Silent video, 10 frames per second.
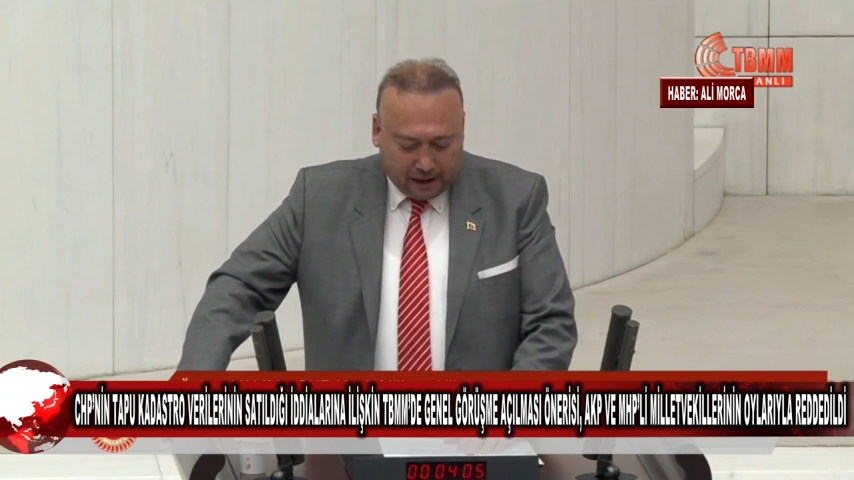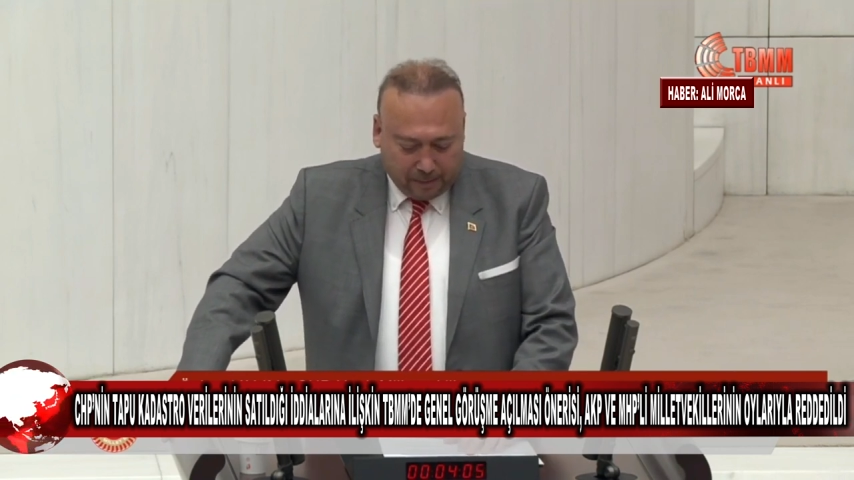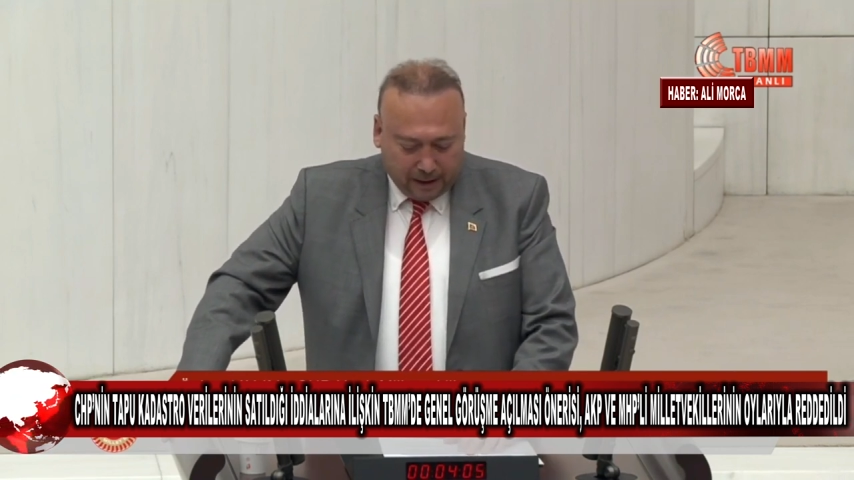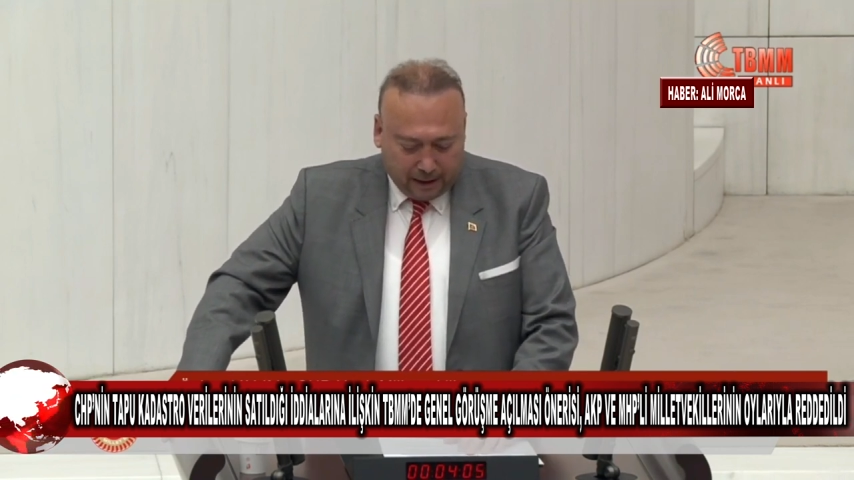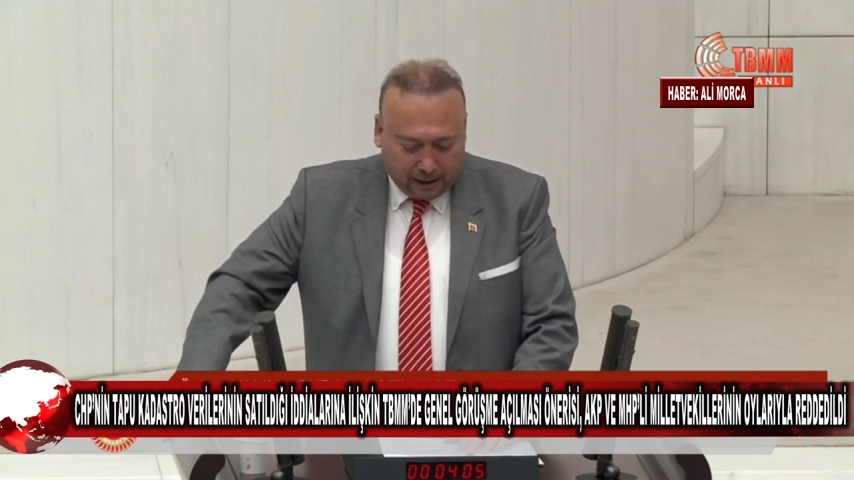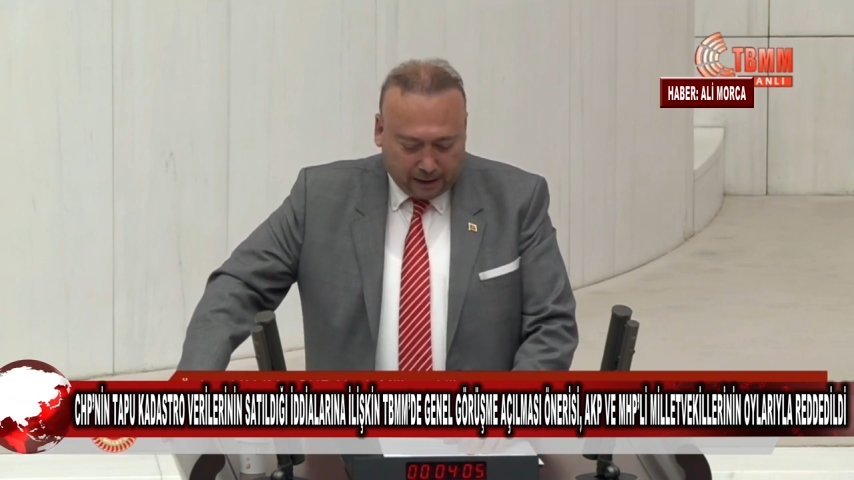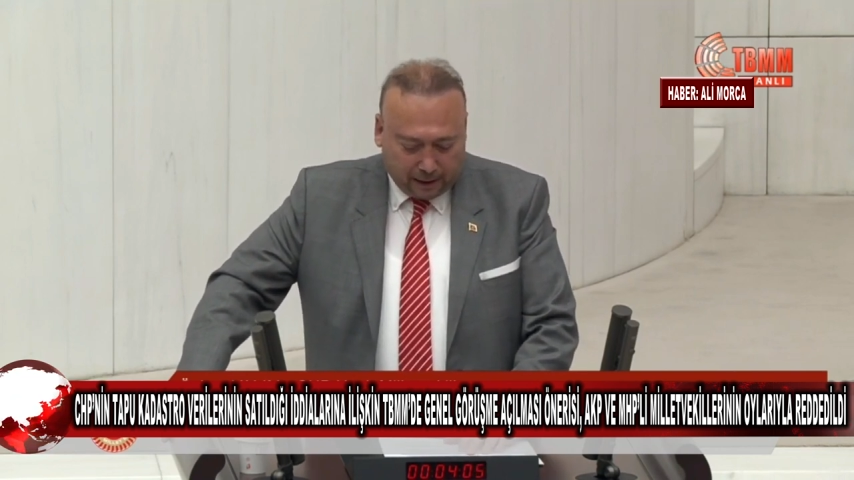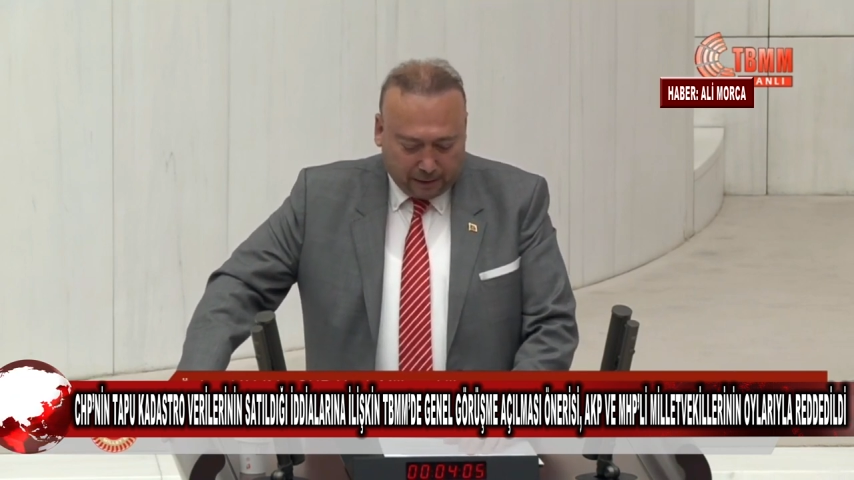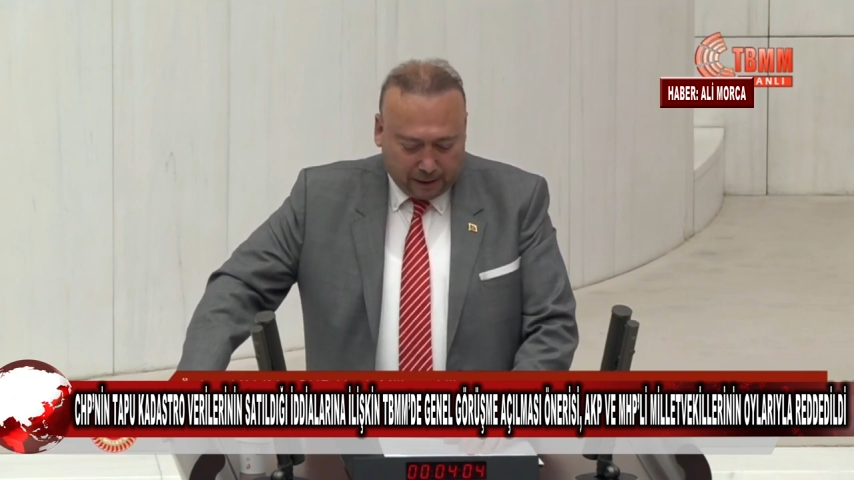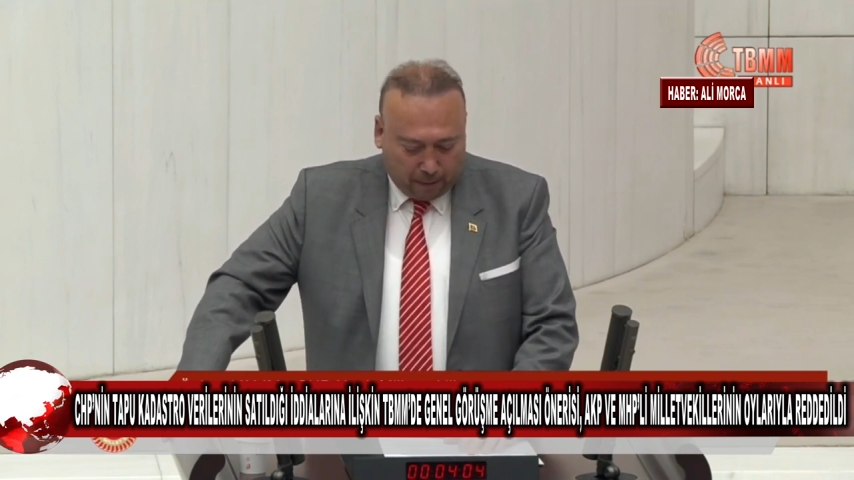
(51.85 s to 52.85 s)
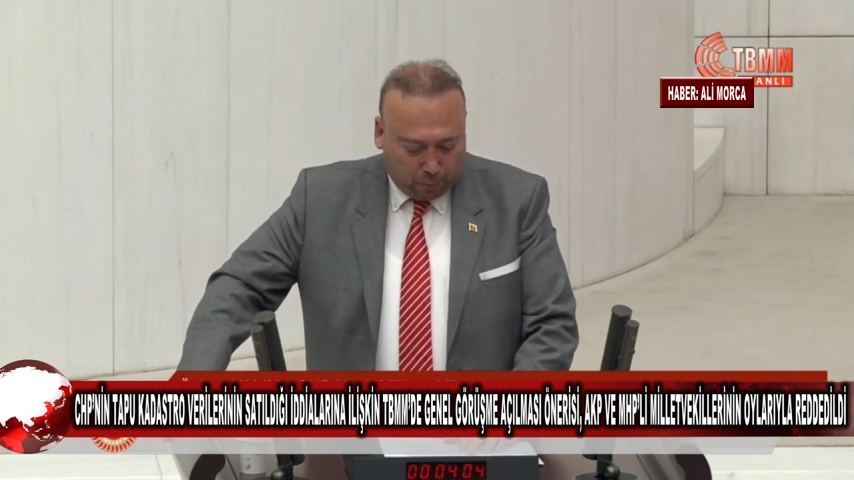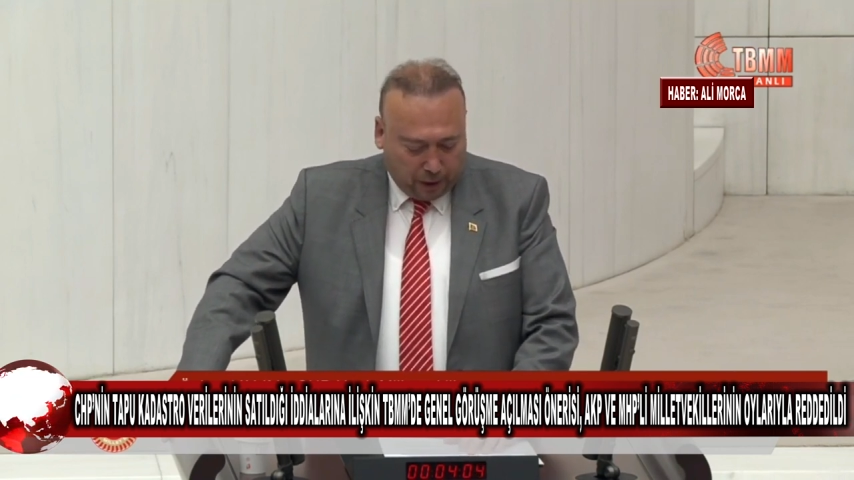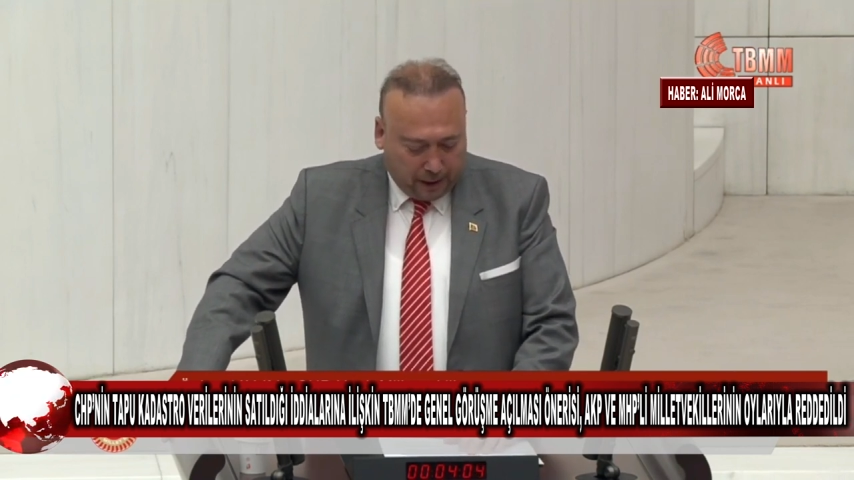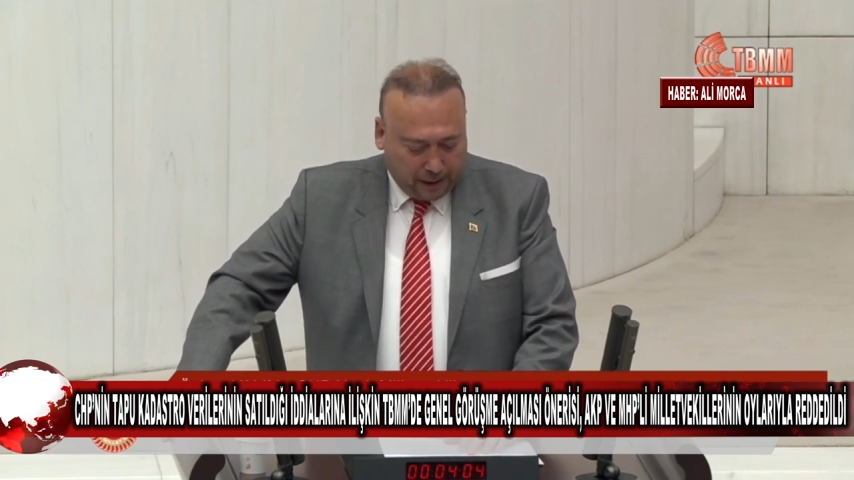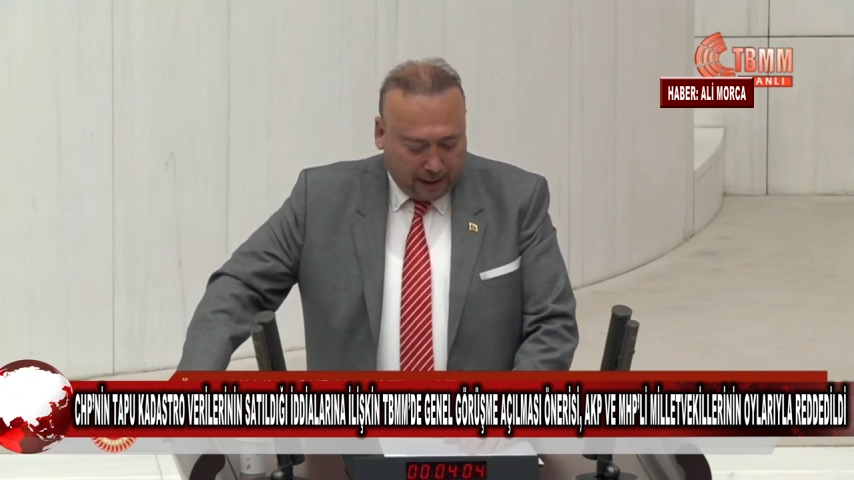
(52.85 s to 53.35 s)
2002 yılından
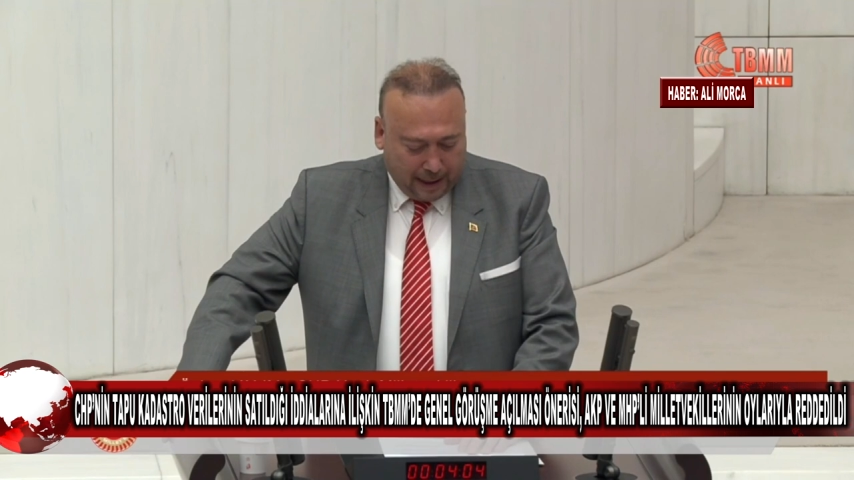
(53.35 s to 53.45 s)
bu yana